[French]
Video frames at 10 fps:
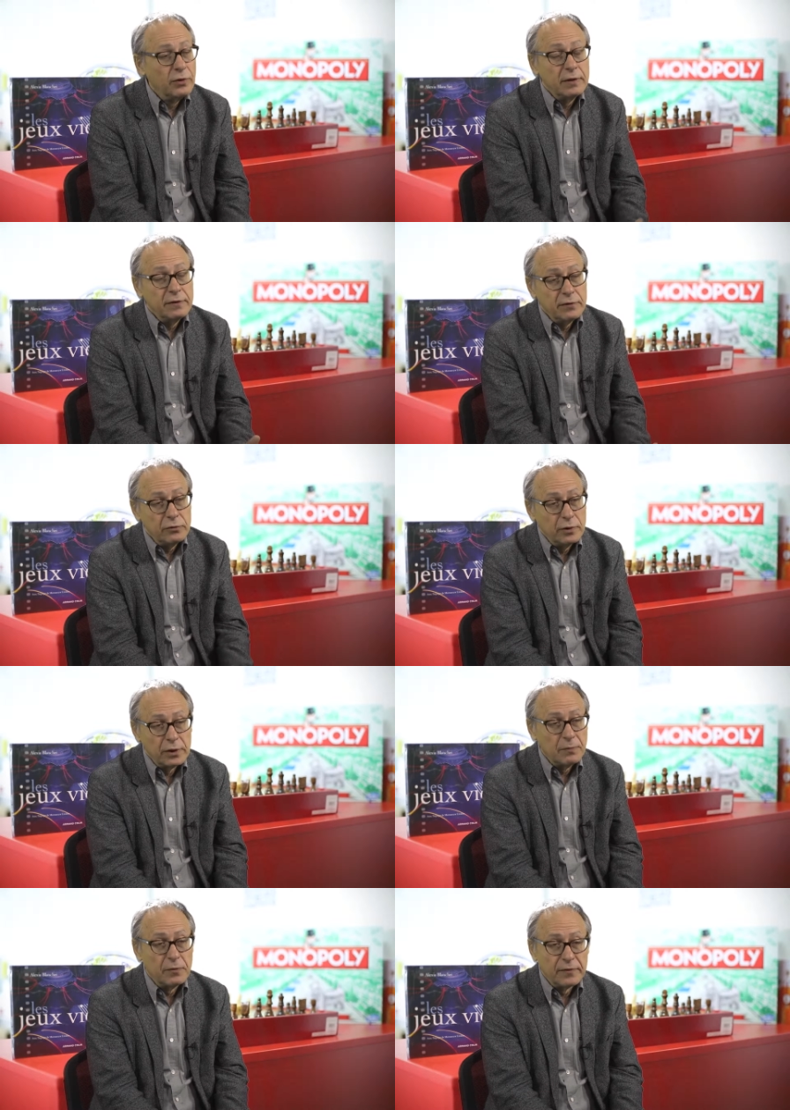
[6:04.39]
On a des
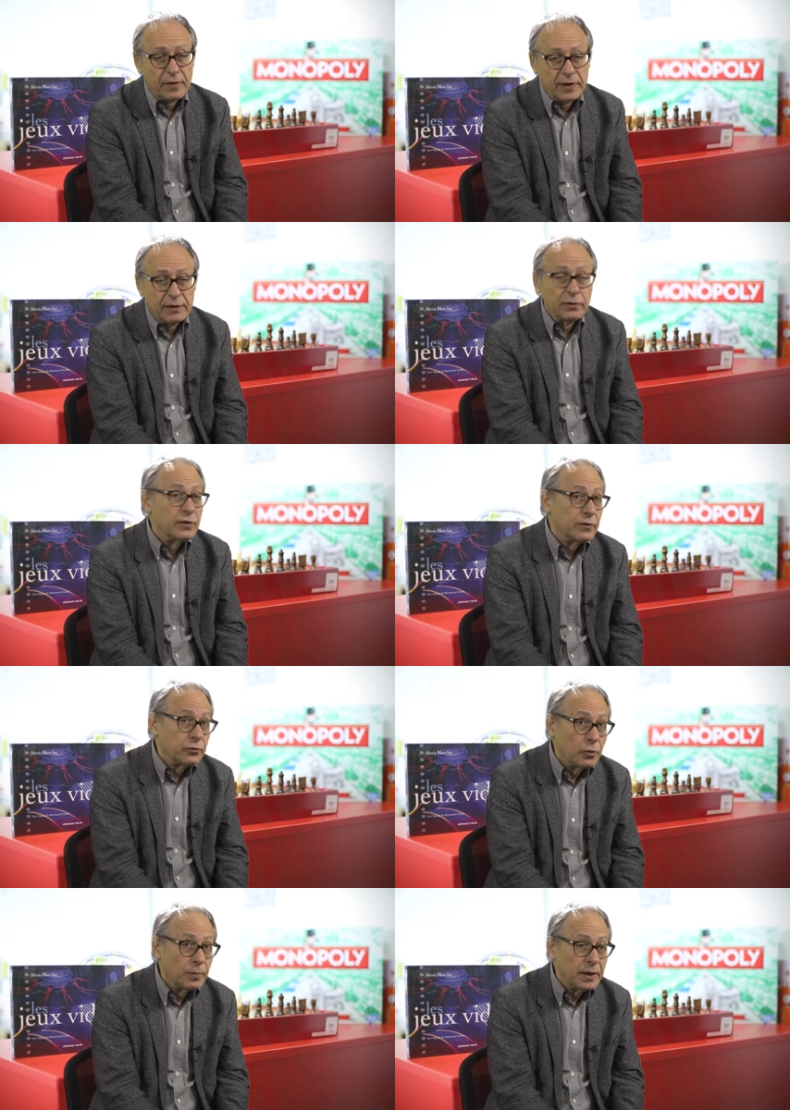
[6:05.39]
étudiants qui peuvent travailler dans des
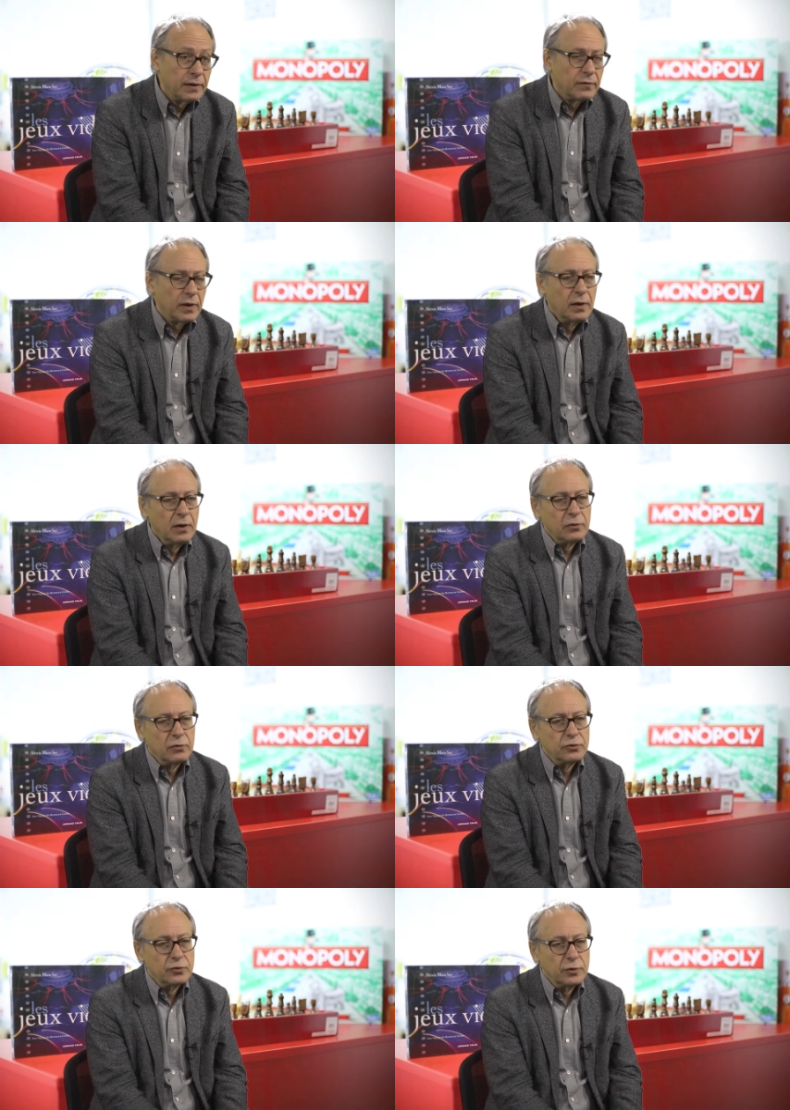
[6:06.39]
entreprises
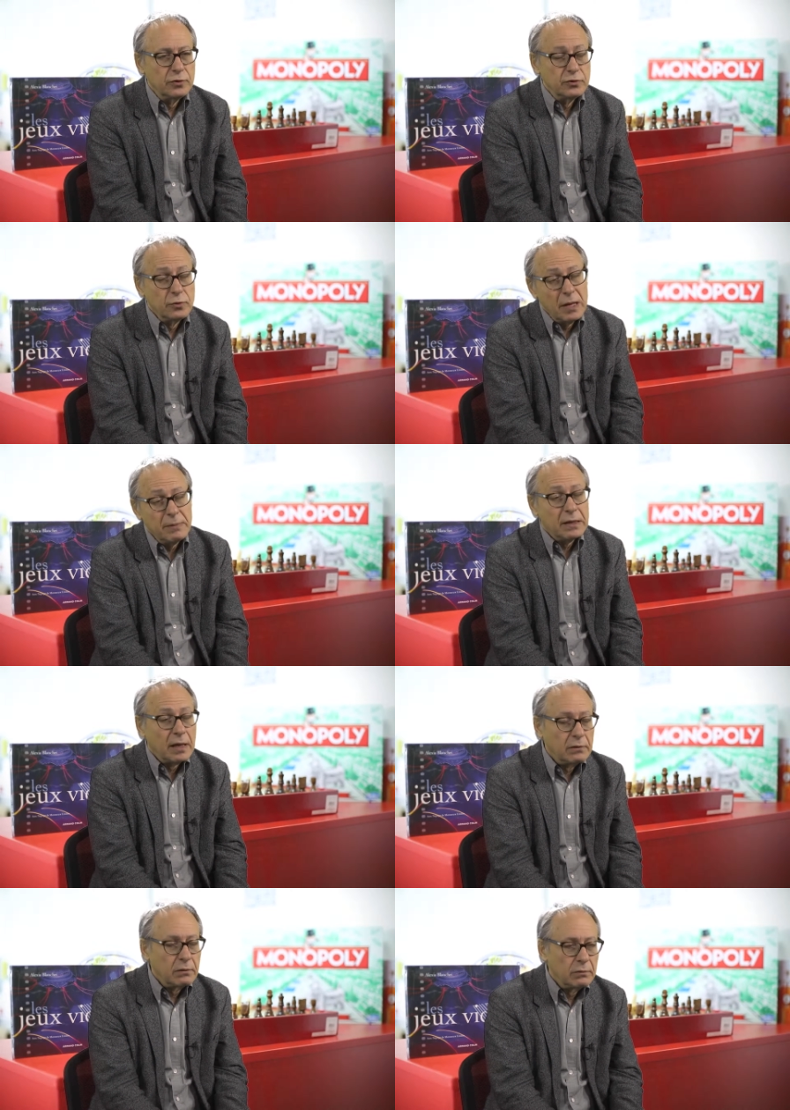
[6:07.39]
de jeux et de jouets, mais
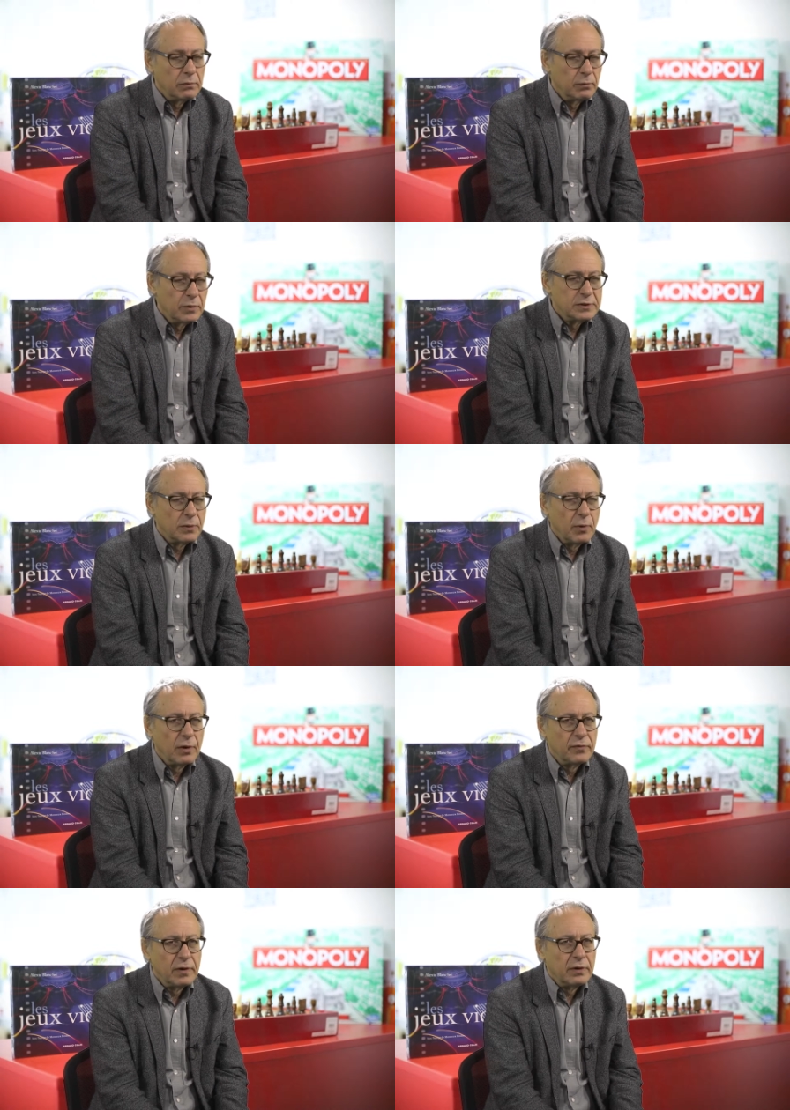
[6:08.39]
de, moins en
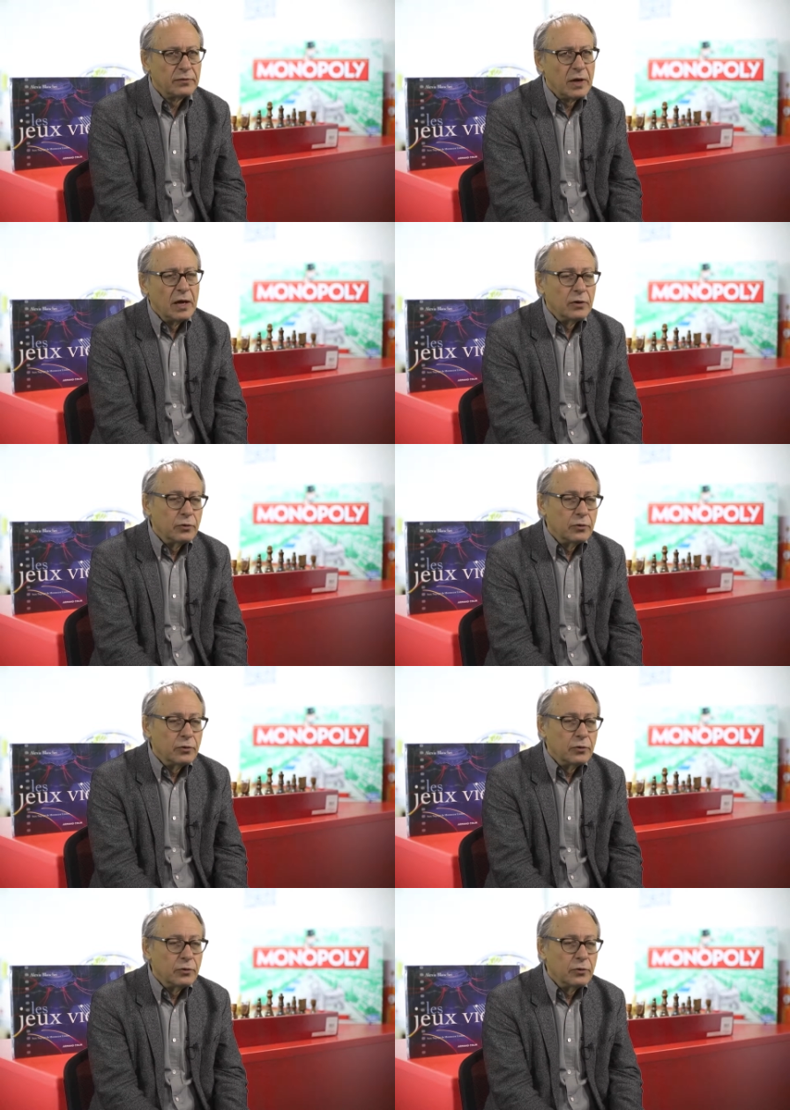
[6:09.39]
moins en France.